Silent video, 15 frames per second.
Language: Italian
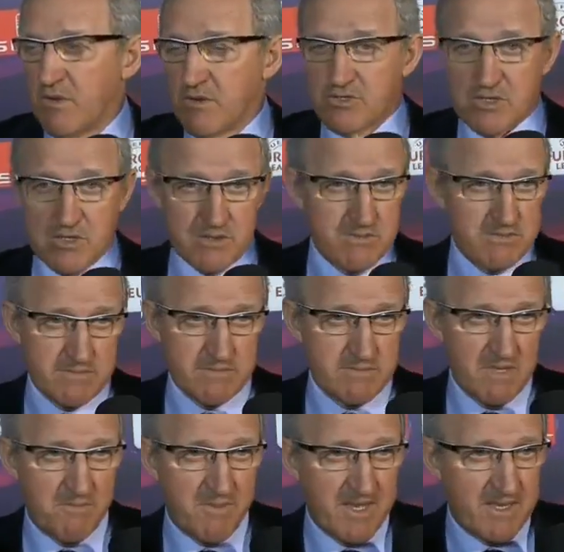Non lo so,
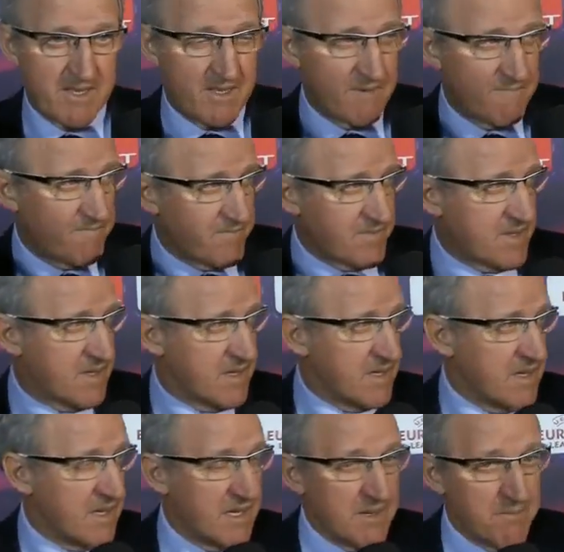dipende.
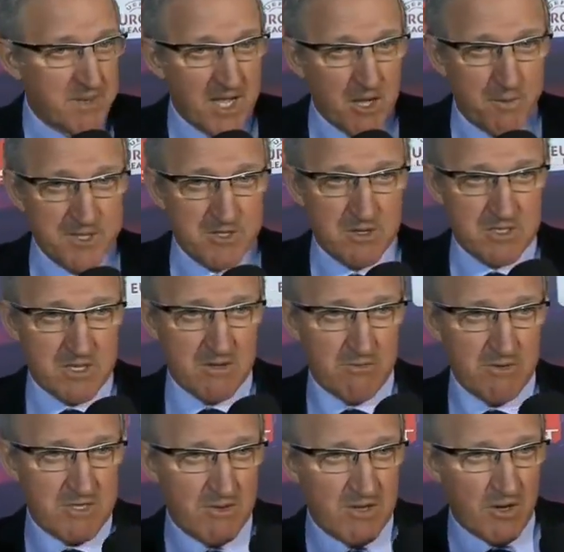Perché io penso che
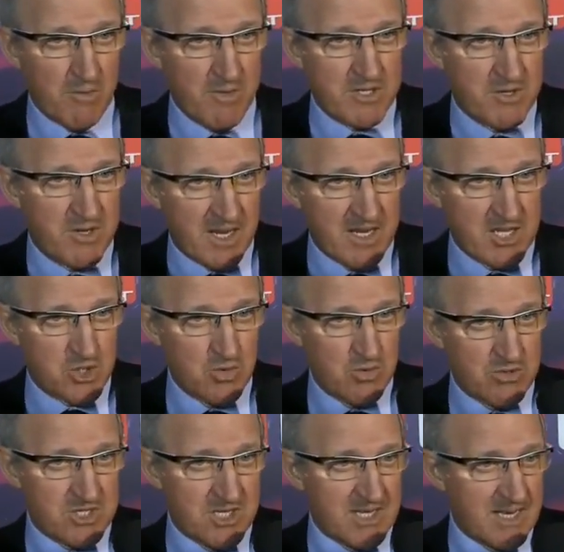questa è una competizione che
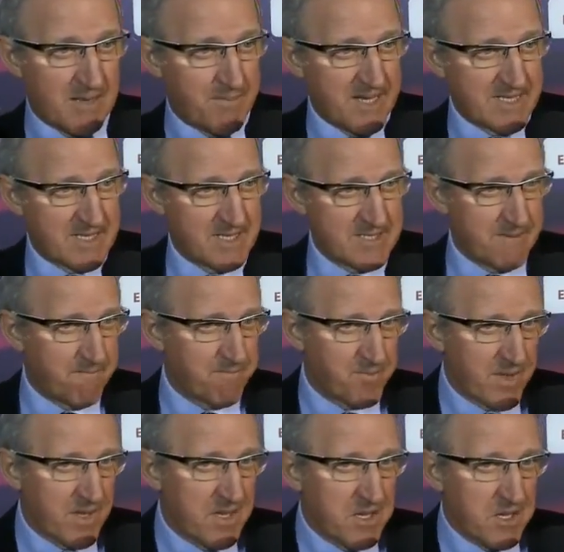nessuno ci tiene a
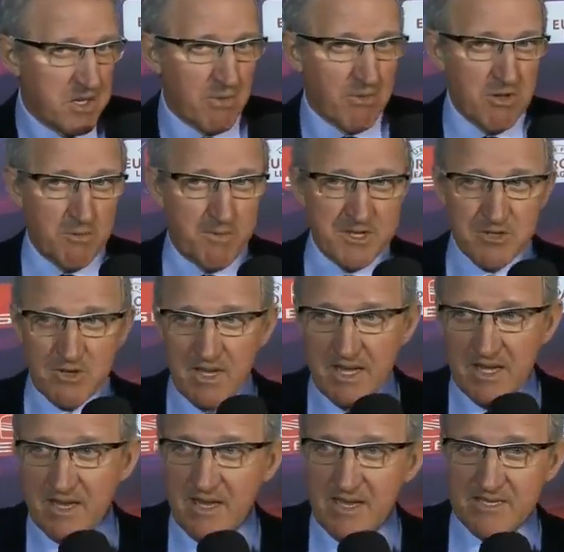perdere quindi penso che
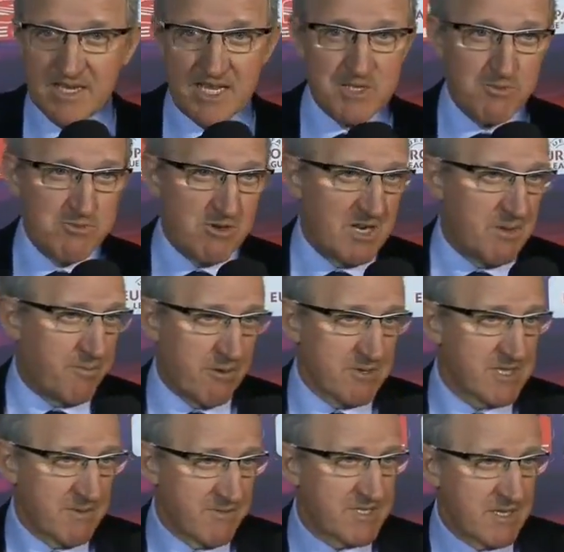anche Salisburgo e
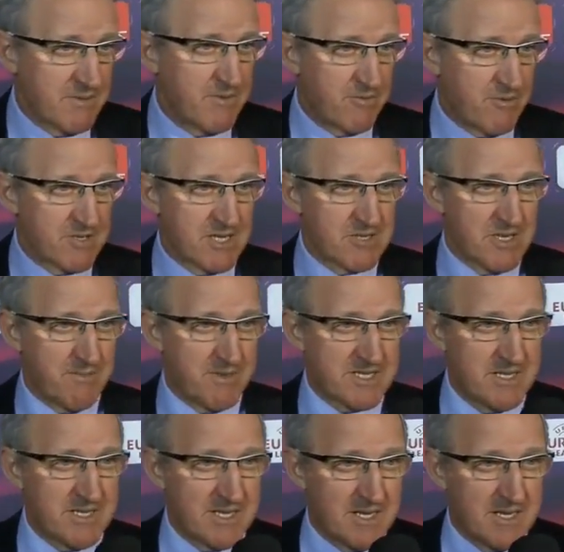Poznan per esempio possa essere una
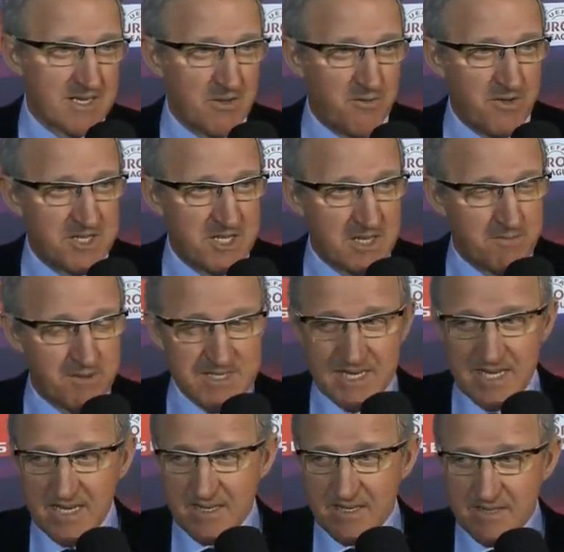partita difficile per
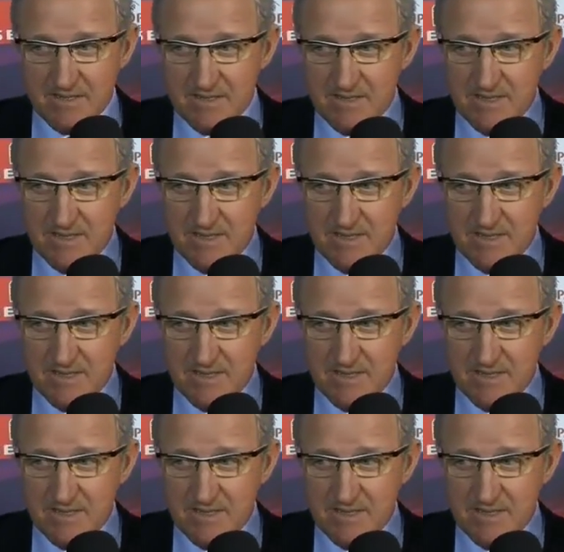il LEC